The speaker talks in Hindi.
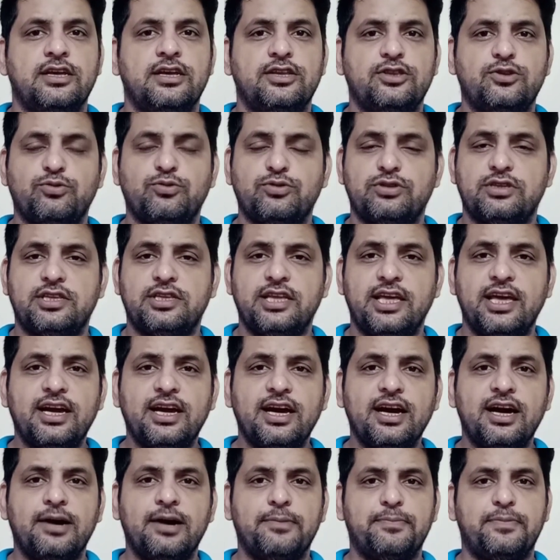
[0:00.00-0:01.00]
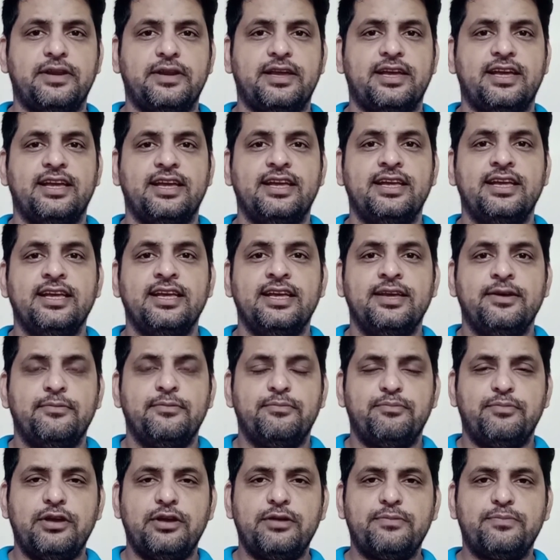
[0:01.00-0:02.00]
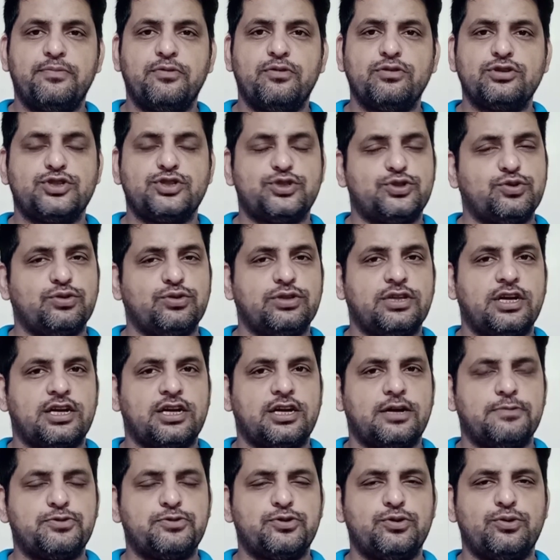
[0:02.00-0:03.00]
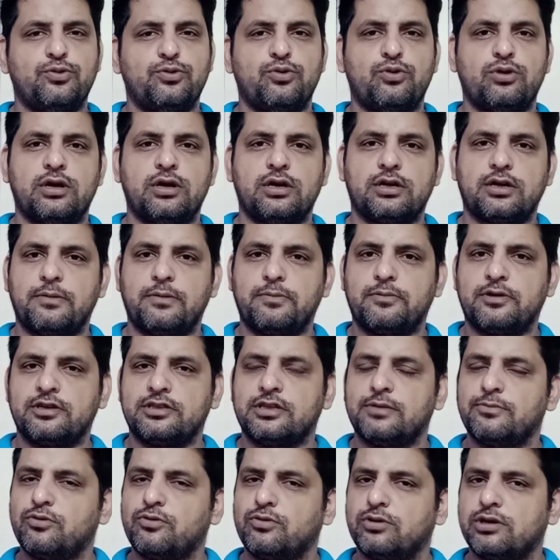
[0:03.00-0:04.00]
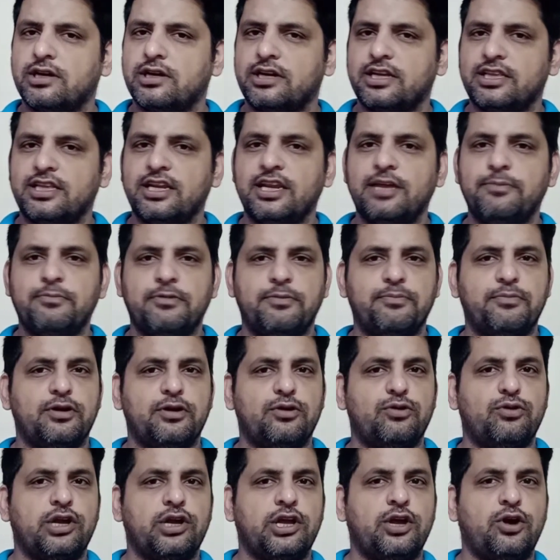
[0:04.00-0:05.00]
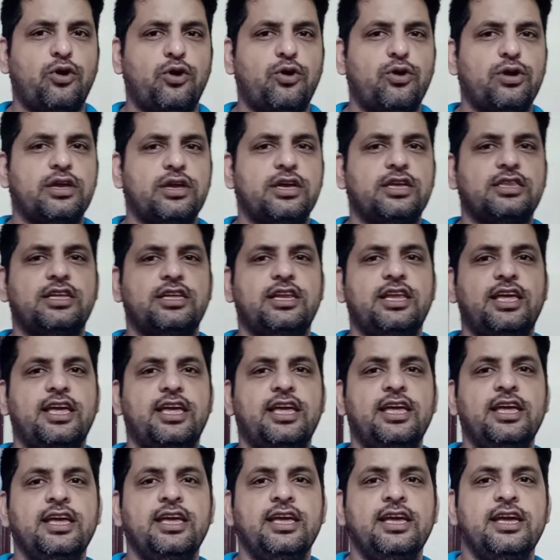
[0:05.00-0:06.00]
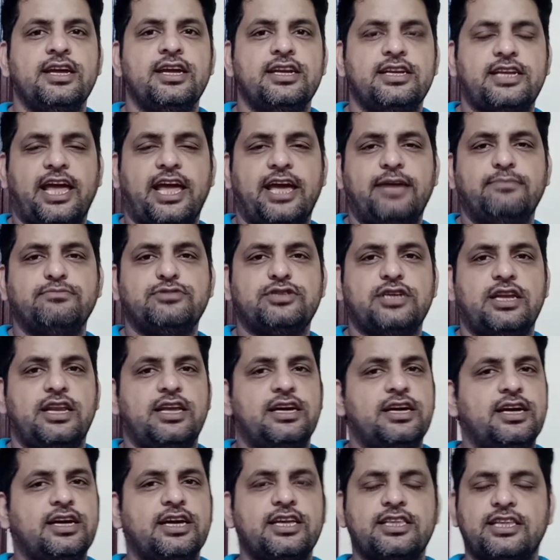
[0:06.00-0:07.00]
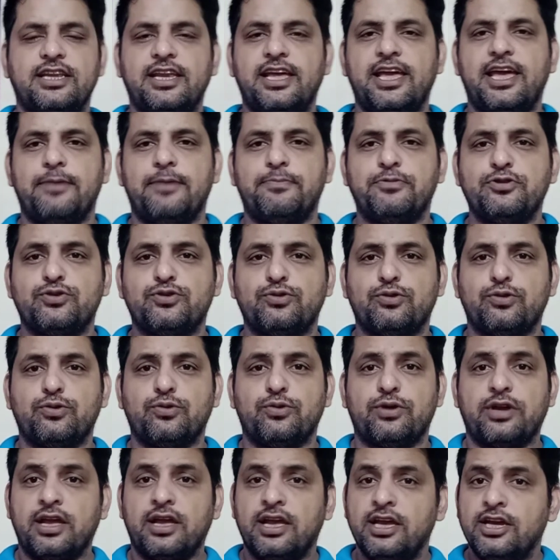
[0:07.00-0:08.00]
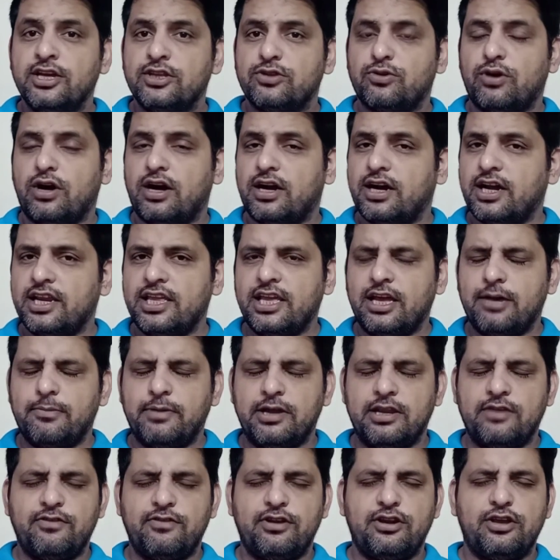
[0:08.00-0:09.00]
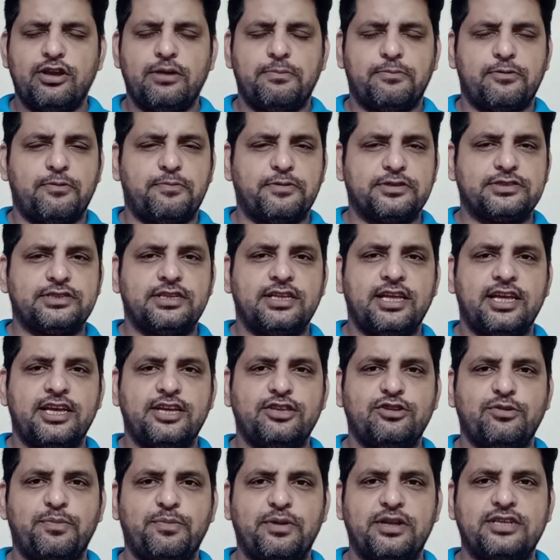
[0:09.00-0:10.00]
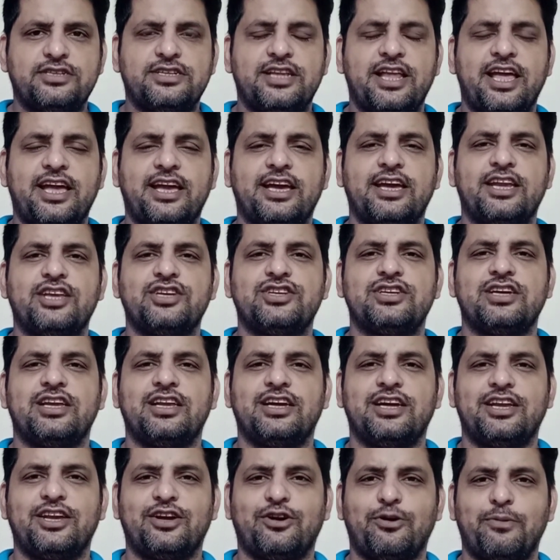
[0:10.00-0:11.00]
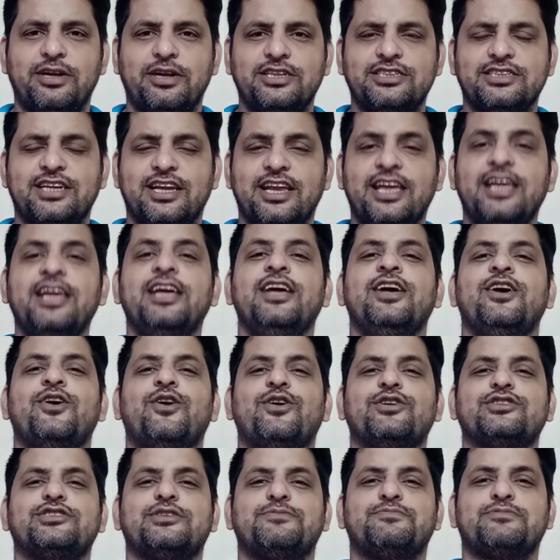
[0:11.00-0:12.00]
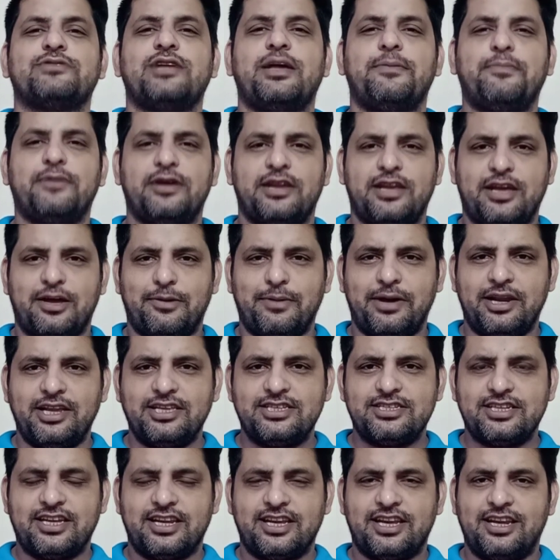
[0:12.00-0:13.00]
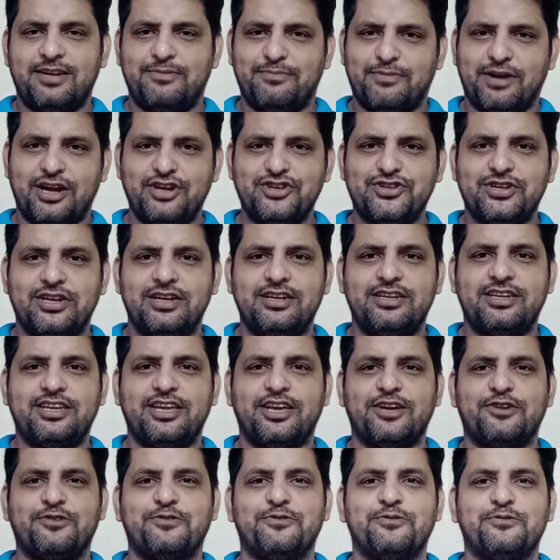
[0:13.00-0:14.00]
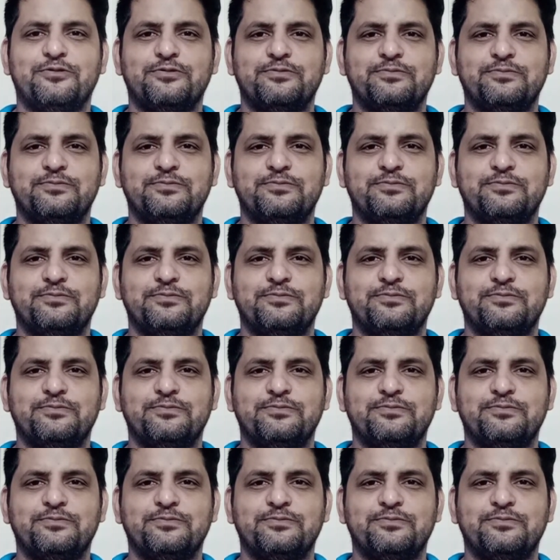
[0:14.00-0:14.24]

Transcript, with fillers: तो देखा आपने बिग बॉस चौदह कब शुरू होगा कब ख़त्म होगा कितने मेम्बर हो गए और कितने टाइम चलेगा कितने एपिसोड हो गए तो अगर ये हमारी वीडियो आपको पसंद आई है तो प्लीज़ लाइक करें शेयर करें कमेंट्स करें और सब्सक्राइब करें हमारे चैनल मार्शल टेक को